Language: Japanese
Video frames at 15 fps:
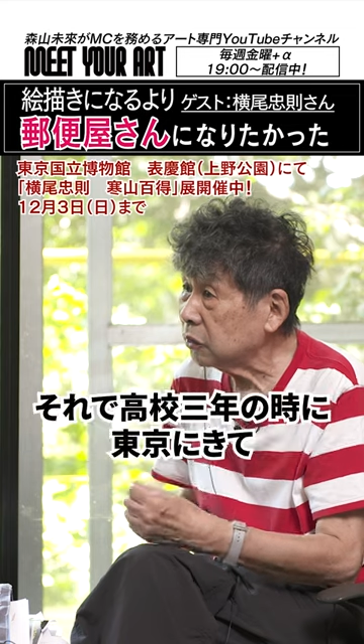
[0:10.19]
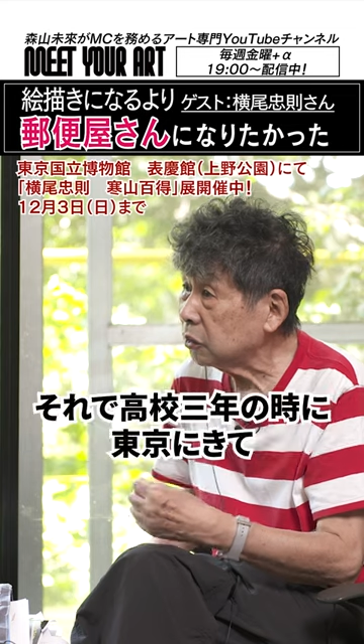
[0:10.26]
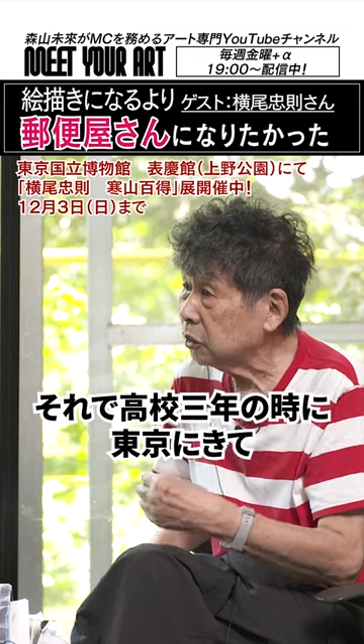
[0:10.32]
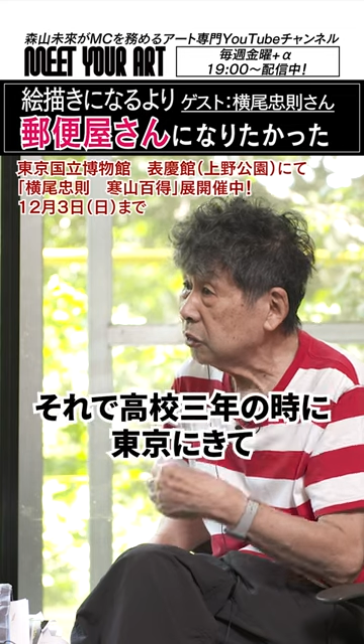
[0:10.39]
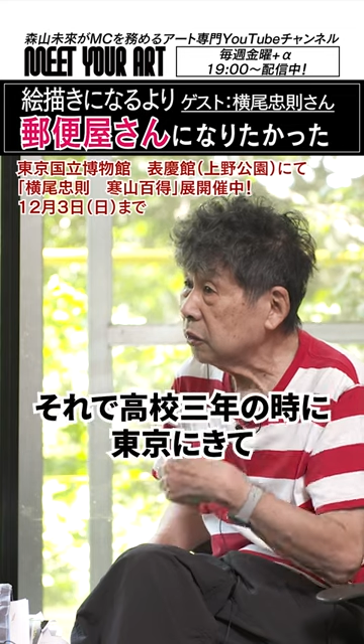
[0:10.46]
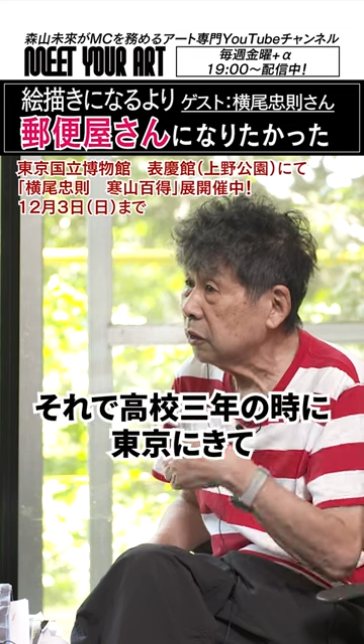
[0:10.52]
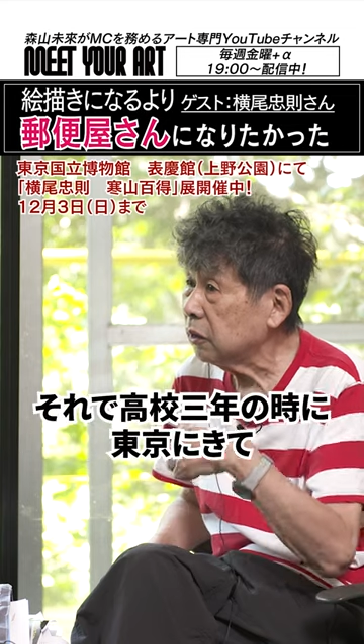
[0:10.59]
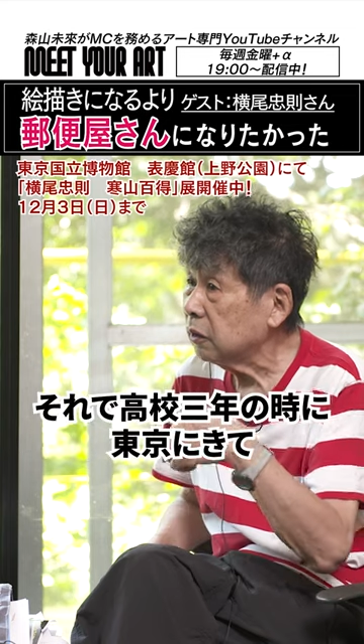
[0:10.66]
そ
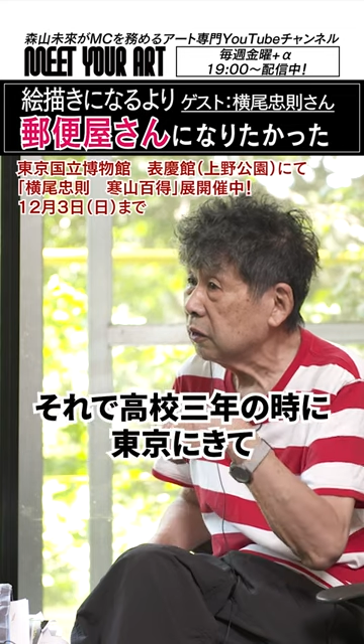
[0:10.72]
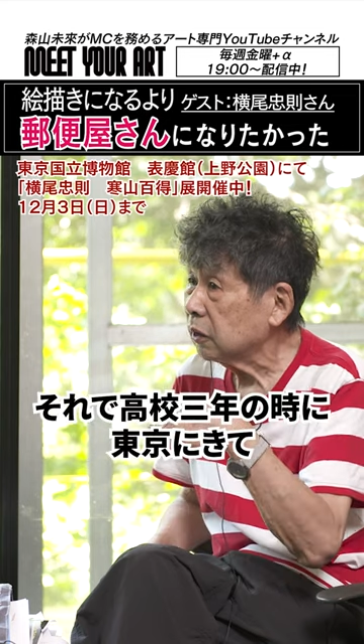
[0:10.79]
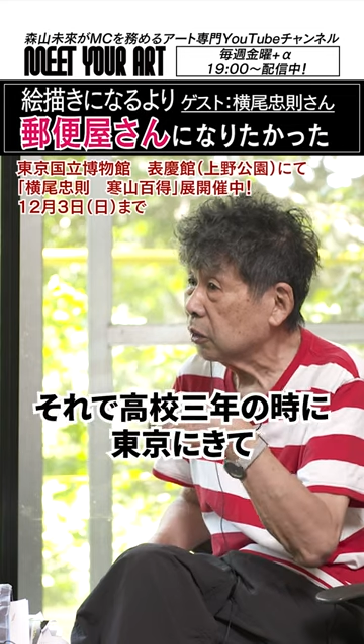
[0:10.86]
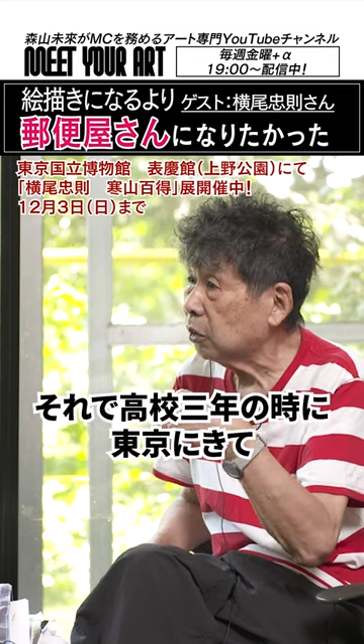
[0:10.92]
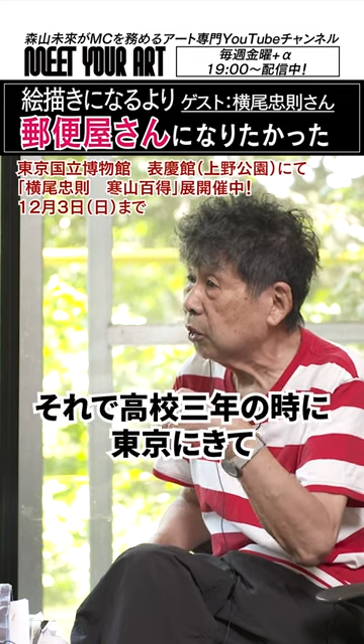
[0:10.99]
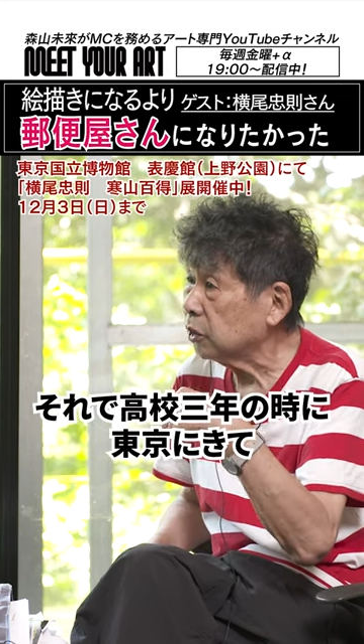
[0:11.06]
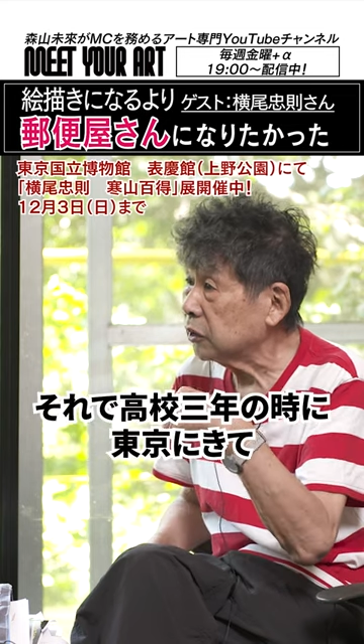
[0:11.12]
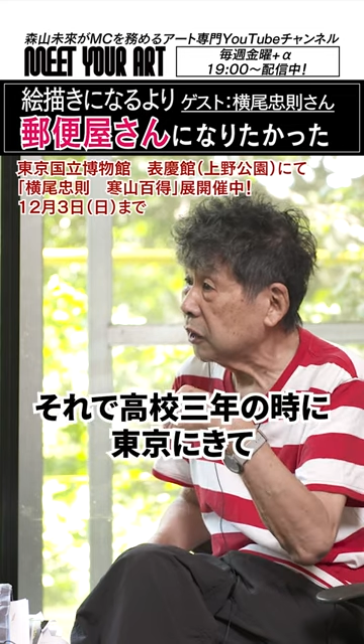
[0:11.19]
れで
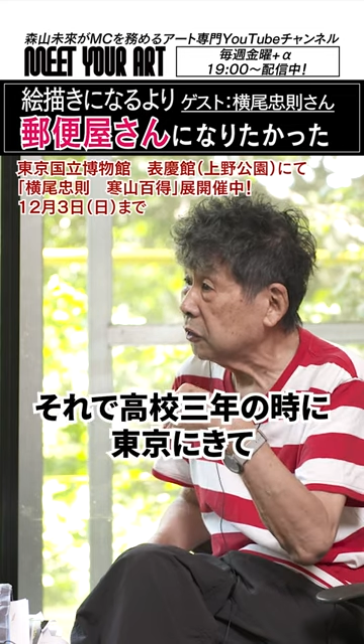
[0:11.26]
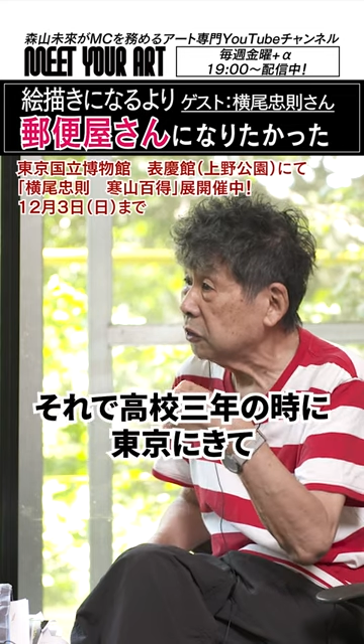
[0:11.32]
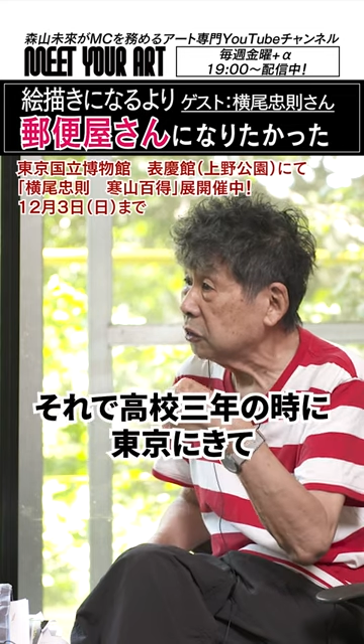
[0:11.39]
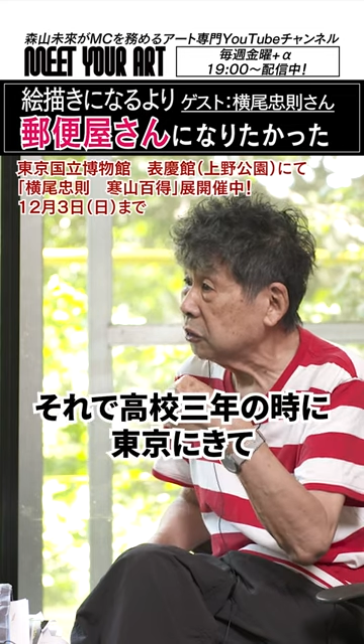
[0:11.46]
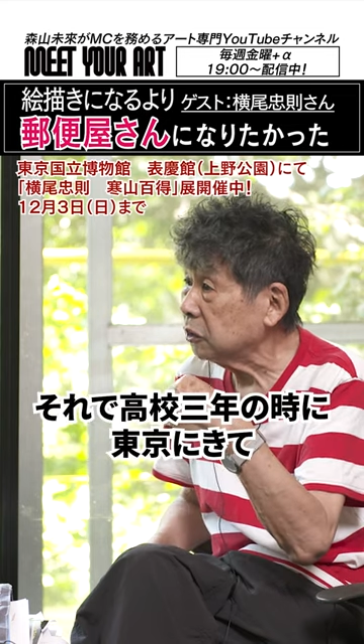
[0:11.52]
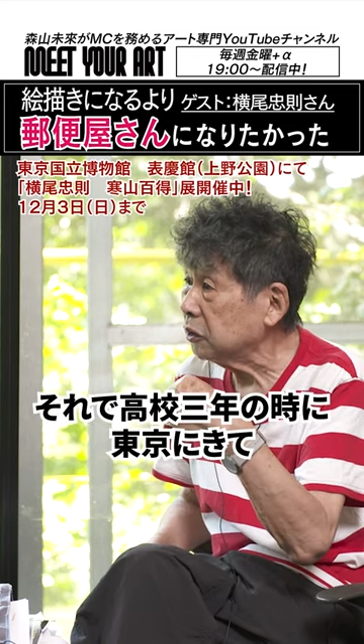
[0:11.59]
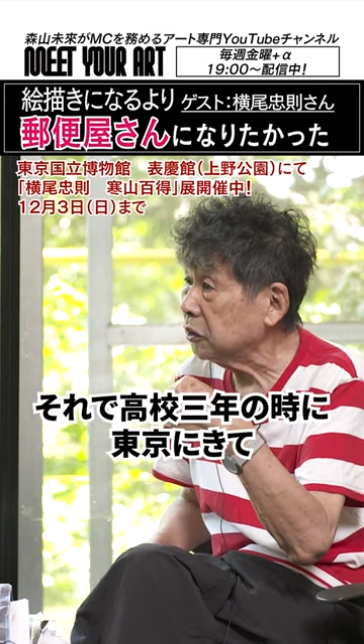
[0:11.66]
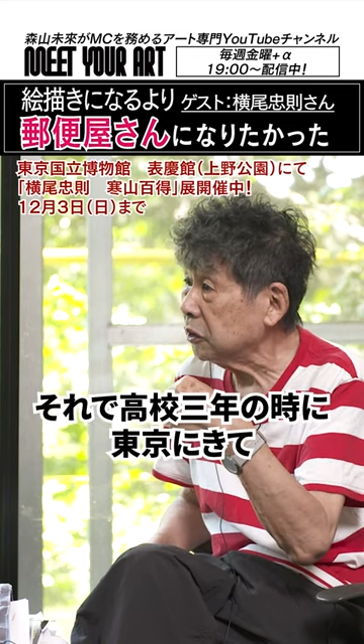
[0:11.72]
高3
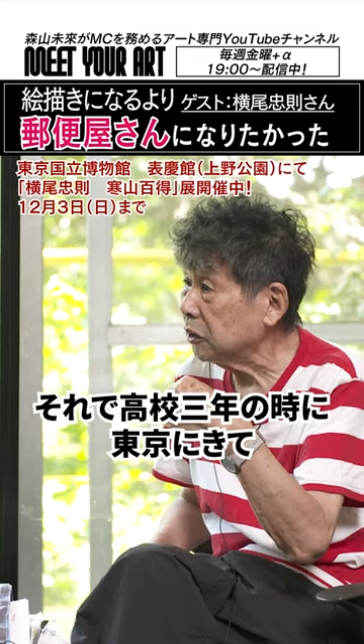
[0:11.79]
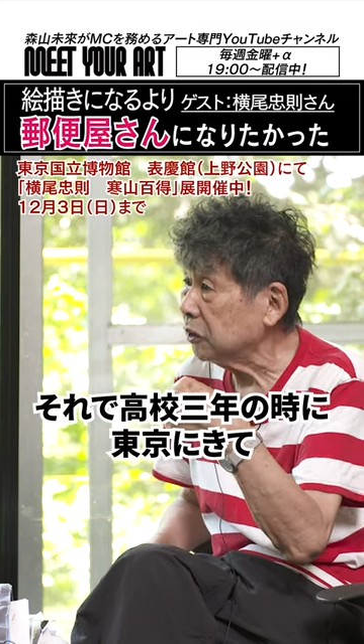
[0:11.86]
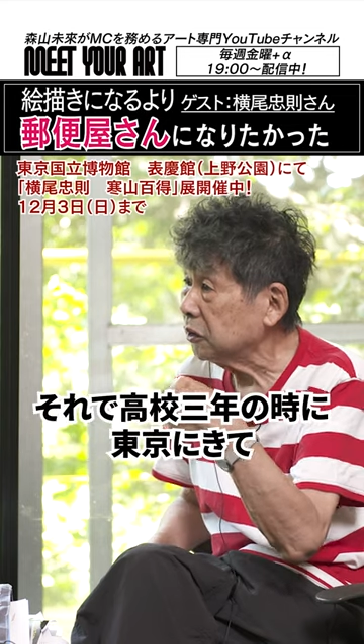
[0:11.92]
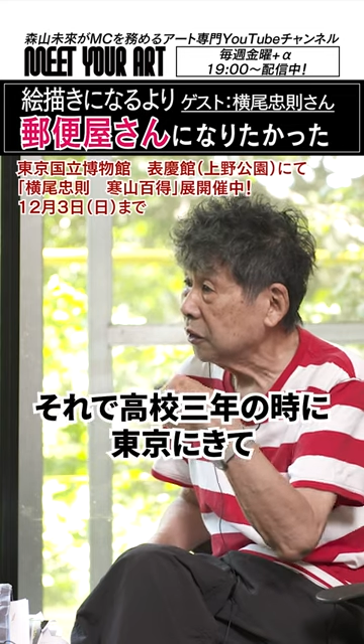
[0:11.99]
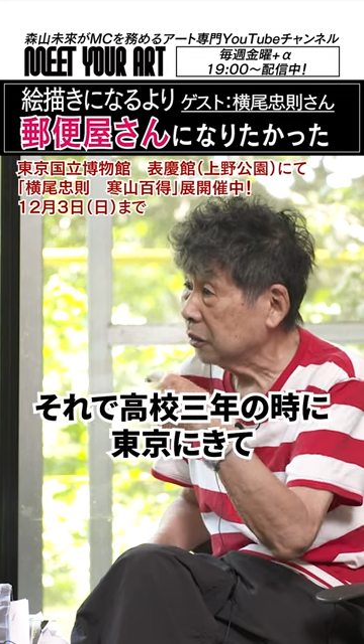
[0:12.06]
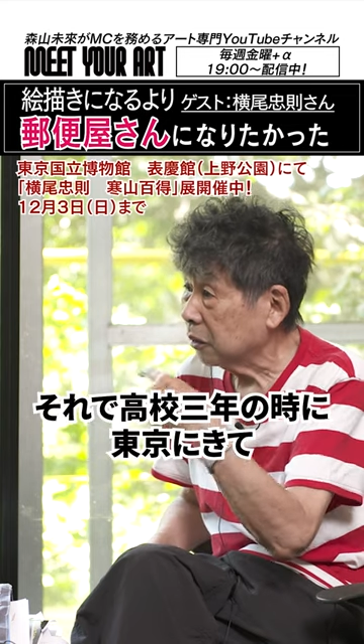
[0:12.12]
の時に、